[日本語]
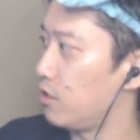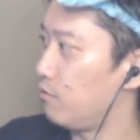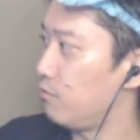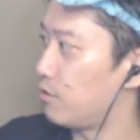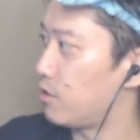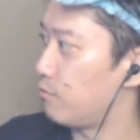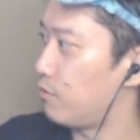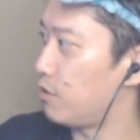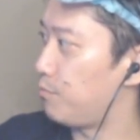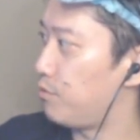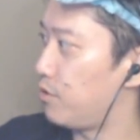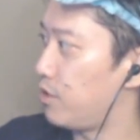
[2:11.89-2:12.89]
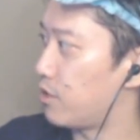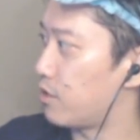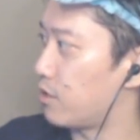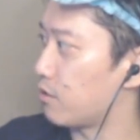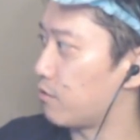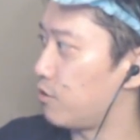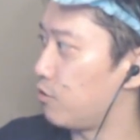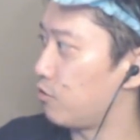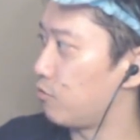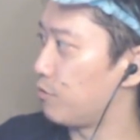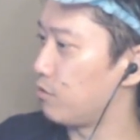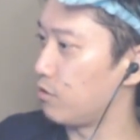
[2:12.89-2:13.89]
乾さんはリプレイから癖
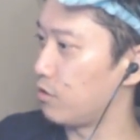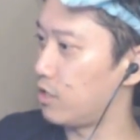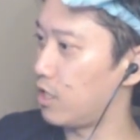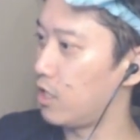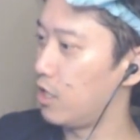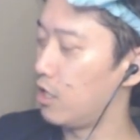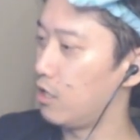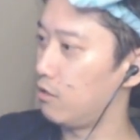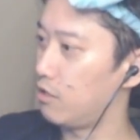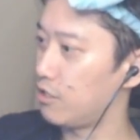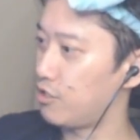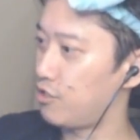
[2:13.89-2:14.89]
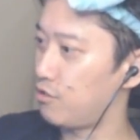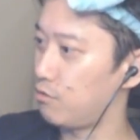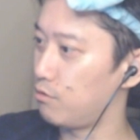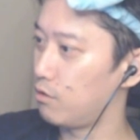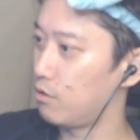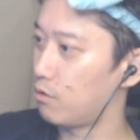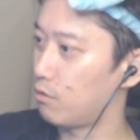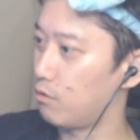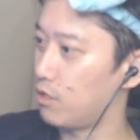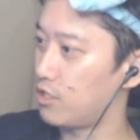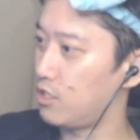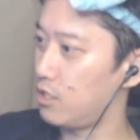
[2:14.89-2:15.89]
を見抜いて、ラッシュ、
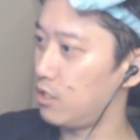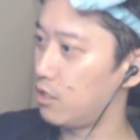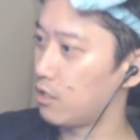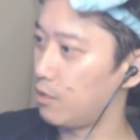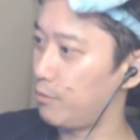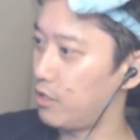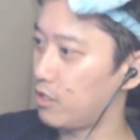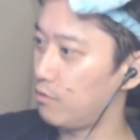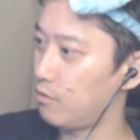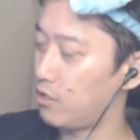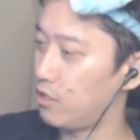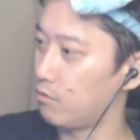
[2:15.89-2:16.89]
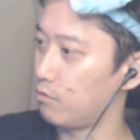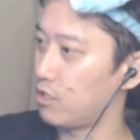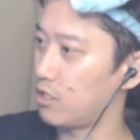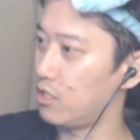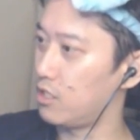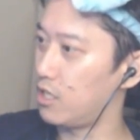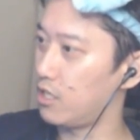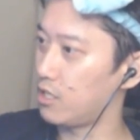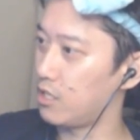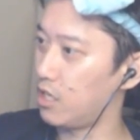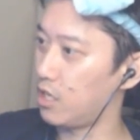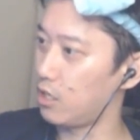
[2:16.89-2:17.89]
壊し、壁際での引き台
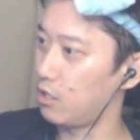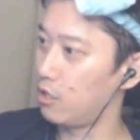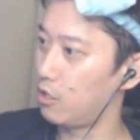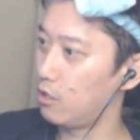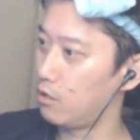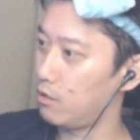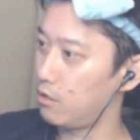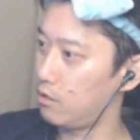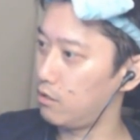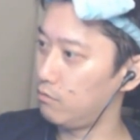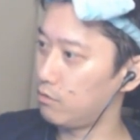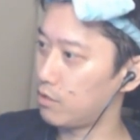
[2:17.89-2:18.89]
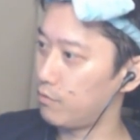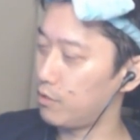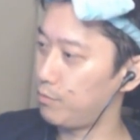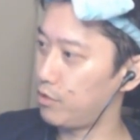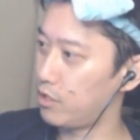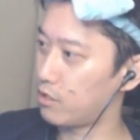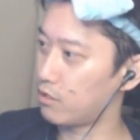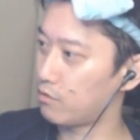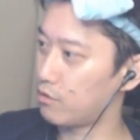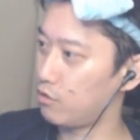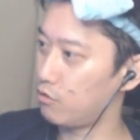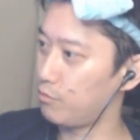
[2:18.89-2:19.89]
K。えー、乾さんはリプレイから
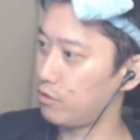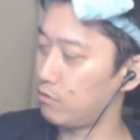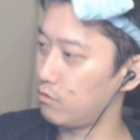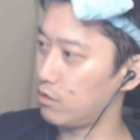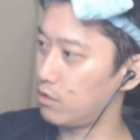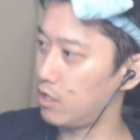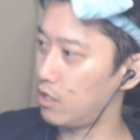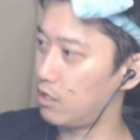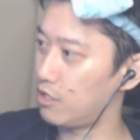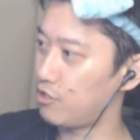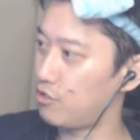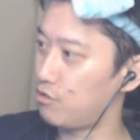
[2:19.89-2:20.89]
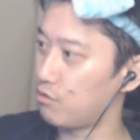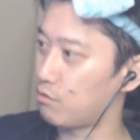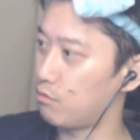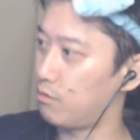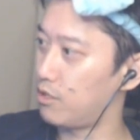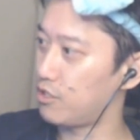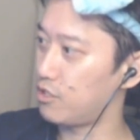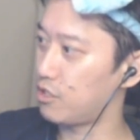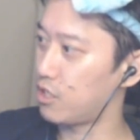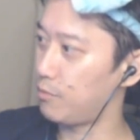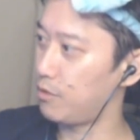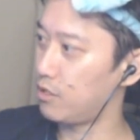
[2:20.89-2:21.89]
癖を見抜いて、ラッシュ壊し、
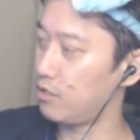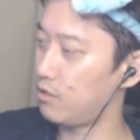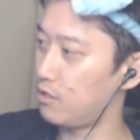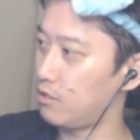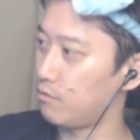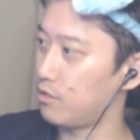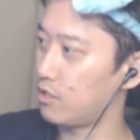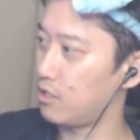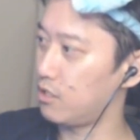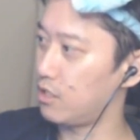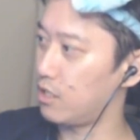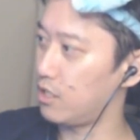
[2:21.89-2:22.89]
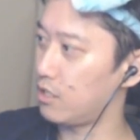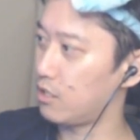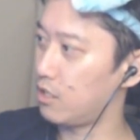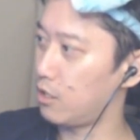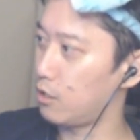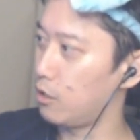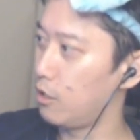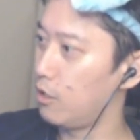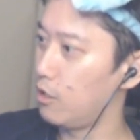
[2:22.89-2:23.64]
壁際での引き台 K。